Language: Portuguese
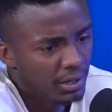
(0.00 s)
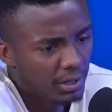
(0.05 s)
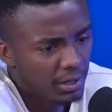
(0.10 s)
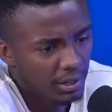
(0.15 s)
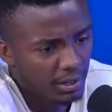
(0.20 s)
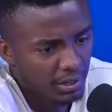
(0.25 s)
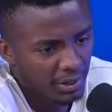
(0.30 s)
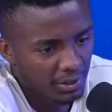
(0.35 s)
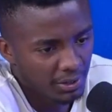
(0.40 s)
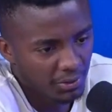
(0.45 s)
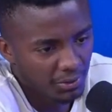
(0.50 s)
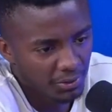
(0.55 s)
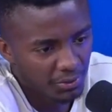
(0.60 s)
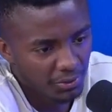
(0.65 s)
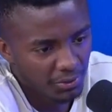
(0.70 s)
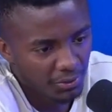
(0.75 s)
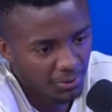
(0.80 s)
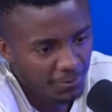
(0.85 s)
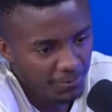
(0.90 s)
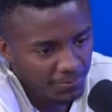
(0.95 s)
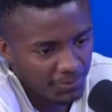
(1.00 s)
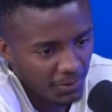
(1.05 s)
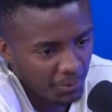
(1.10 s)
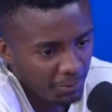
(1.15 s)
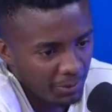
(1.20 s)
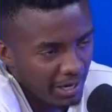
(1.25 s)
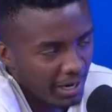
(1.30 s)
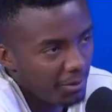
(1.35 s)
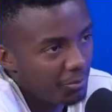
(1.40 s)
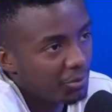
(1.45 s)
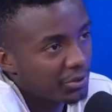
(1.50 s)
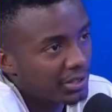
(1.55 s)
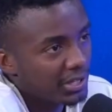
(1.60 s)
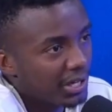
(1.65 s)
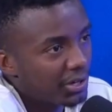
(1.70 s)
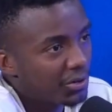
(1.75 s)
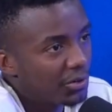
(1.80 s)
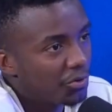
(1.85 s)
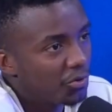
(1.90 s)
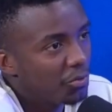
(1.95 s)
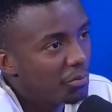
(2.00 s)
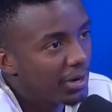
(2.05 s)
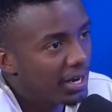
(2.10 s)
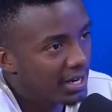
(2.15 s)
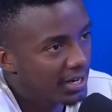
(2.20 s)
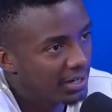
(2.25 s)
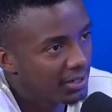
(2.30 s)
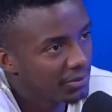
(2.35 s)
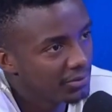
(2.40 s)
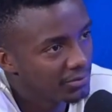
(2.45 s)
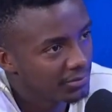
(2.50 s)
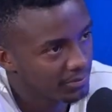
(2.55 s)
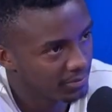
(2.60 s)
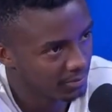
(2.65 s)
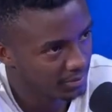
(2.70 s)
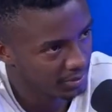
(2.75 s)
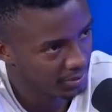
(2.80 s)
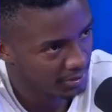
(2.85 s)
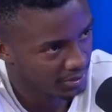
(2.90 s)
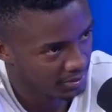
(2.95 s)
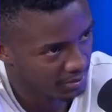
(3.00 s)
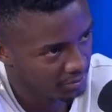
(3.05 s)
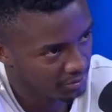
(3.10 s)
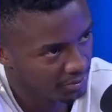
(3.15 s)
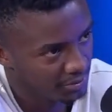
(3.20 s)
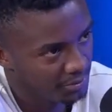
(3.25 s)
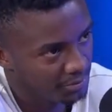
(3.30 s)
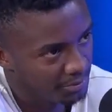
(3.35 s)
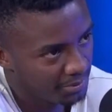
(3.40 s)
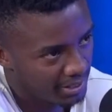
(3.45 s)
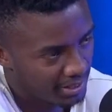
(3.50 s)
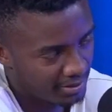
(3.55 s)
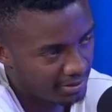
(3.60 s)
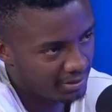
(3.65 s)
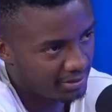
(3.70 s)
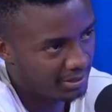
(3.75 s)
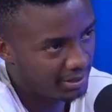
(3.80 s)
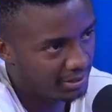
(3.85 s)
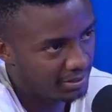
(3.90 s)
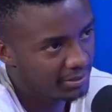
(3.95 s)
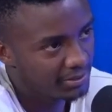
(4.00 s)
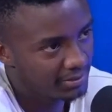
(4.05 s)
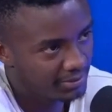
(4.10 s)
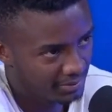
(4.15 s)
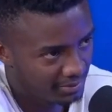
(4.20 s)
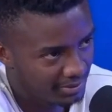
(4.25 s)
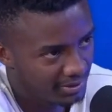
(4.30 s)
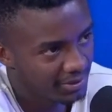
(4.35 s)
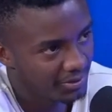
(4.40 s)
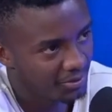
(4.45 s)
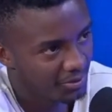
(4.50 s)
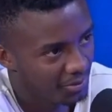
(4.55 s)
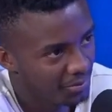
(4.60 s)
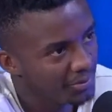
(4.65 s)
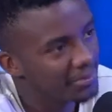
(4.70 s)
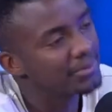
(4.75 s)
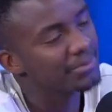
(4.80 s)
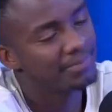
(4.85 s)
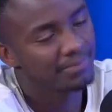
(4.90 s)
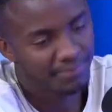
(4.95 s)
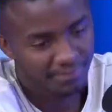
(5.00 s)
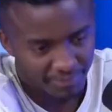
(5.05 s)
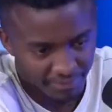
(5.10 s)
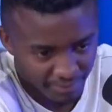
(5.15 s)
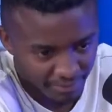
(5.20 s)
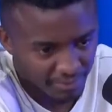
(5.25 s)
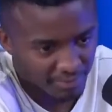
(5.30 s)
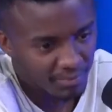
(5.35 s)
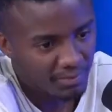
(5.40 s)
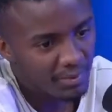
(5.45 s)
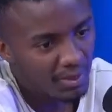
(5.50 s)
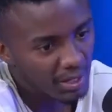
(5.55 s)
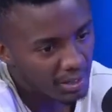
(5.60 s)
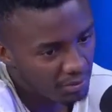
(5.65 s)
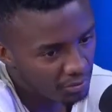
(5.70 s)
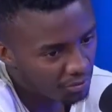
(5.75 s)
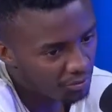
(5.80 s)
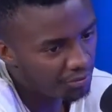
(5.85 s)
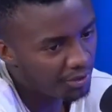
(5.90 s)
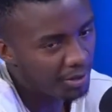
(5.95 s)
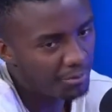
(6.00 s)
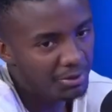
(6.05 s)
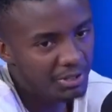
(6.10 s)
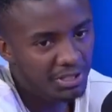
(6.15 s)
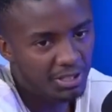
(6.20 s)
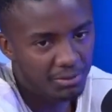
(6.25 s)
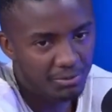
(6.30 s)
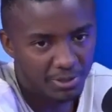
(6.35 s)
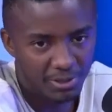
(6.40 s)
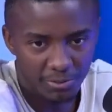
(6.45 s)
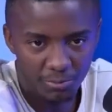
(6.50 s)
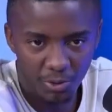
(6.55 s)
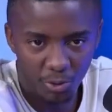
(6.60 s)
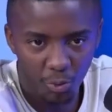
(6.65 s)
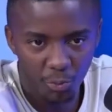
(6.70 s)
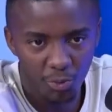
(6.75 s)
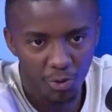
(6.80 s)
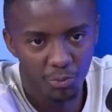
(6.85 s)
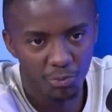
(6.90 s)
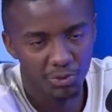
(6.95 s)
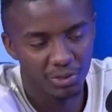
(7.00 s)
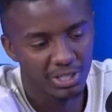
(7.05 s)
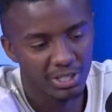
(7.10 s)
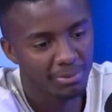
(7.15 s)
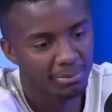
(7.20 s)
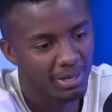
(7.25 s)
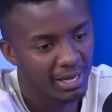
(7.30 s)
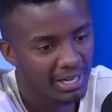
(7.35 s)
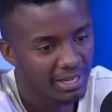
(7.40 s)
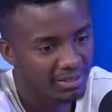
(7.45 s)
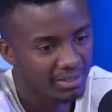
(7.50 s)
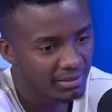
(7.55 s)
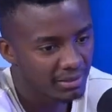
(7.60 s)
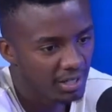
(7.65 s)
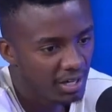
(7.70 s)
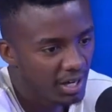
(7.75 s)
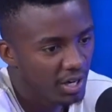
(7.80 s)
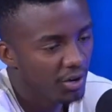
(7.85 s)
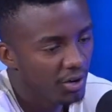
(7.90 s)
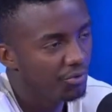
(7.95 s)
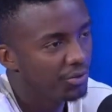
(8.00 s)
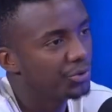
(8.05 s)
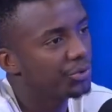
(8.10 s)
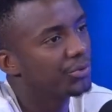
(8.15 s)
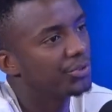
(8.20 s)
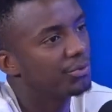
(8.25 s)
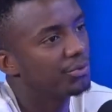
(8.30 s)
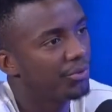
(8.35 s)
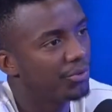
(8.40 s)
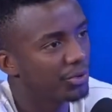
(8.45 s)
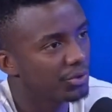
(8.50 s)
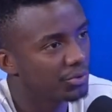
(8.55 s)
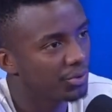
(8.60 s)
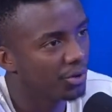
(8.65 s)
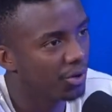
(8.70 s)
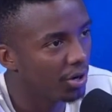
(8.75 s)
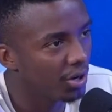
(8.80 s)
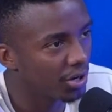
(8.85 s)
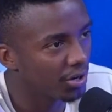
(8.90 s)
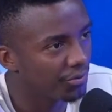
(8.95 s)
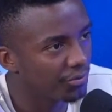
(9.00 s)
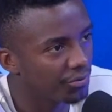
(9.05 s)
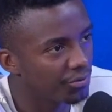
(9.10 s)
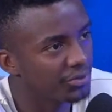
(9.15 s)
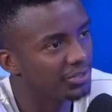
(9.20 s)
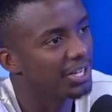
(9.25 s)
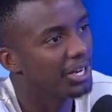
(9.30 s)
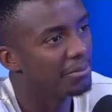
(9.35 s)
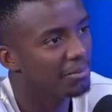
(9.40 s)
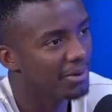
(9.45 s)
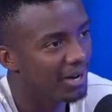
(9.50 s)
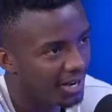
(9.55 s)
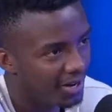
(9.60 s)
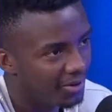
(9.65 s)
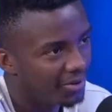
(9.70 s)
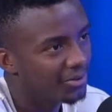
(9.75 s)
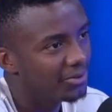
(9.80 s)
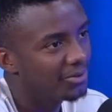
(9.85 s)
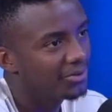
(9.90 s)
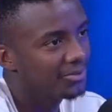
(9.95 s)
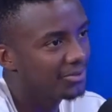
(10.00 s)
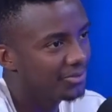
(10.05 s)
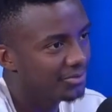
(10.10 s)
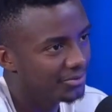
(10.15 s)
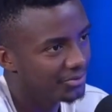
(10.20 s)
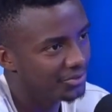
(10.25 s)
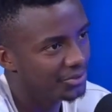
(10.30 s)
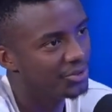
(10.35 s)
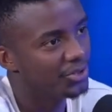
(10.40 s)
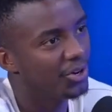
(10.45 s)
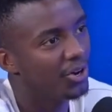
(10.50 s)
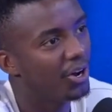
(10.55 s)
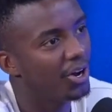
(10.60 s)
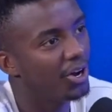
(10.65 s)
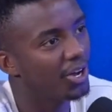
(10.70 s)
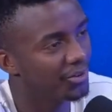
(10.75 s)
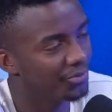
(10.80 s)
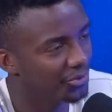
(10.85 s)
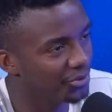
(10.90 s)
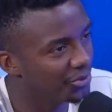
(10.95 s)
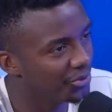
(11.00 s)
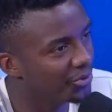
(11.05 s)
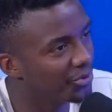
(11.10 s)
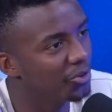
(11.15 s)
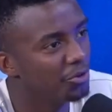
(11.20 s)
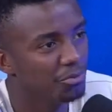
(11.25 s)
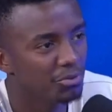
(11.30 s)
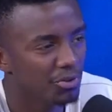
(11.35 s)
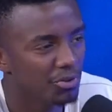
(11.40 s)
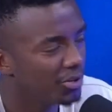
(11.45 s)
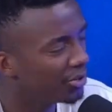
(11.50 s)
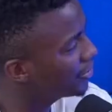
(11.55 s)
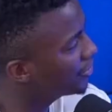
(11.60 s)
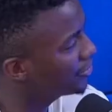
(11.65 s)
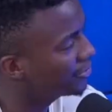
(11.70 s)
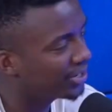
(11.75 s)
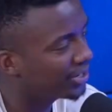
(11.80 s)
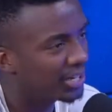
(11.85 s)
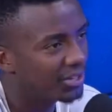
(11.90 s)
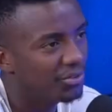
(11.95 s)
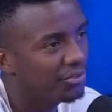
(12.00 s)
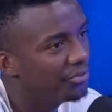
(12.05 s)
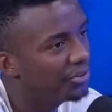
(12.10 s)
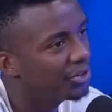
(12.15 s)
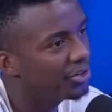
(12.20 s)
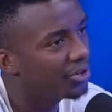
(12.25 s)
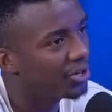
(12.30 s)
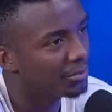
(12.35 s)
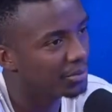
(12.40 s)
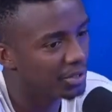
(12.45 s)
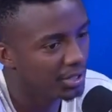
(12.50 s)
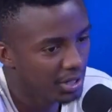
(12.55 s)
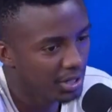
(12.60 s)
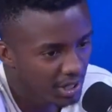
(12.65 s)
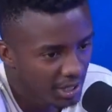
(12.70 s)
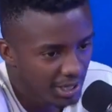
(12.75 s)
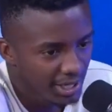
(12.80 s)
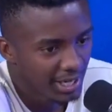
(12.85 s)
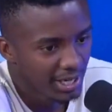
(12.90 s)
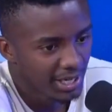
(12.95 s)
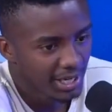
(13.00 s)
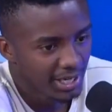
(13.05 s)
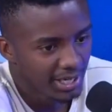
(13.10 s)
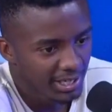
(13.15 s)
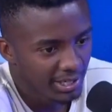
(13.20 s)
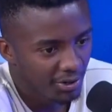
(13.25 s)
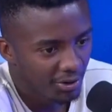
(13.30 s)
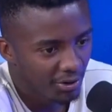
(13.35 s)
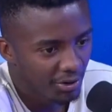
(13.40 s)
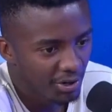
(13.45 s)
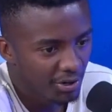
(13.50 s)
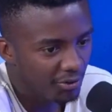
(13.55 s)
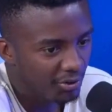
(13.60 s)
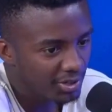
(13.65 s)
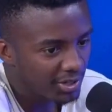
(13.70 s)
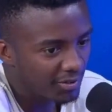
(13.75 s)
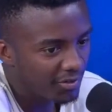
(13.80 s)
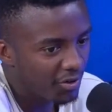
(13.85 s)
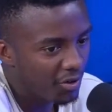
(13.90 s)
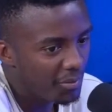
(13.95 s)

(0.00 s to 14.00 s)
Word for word: E eu, eu pegava muito carona com o Marcão, que é o assessor de imprensa. A gente é, dá melhor qualidade. O Fabinho também me acompanhou muito na base. O Vitor Silva, fotógrafo. O Jamal. Só feras, né? do clube. Só, os caras são um fenômeno. E eu ia voltava com o